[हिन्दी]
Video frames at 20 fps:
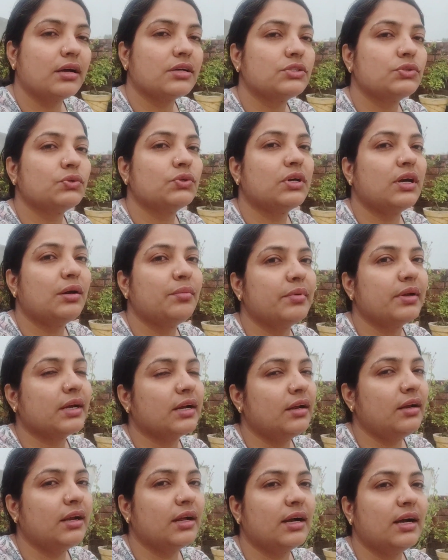लग चुका है हमने
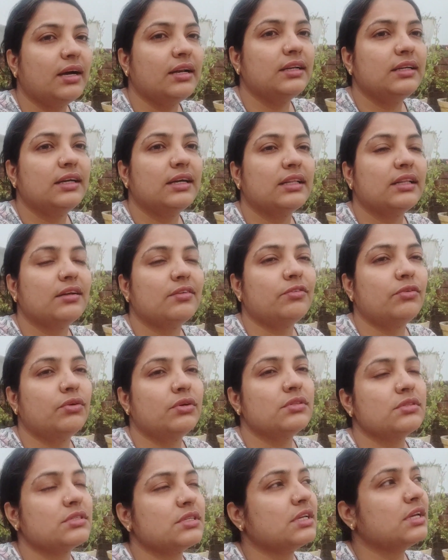कल लगा लिया था
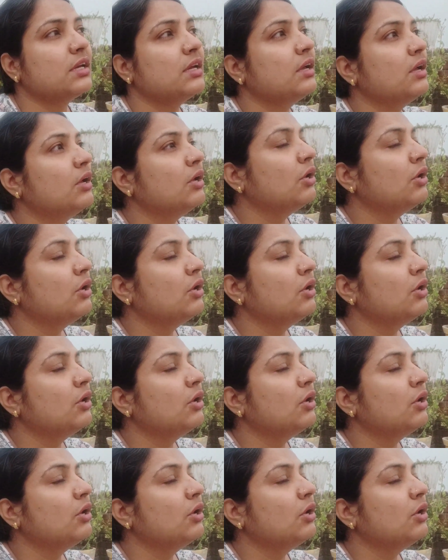फ़ोन से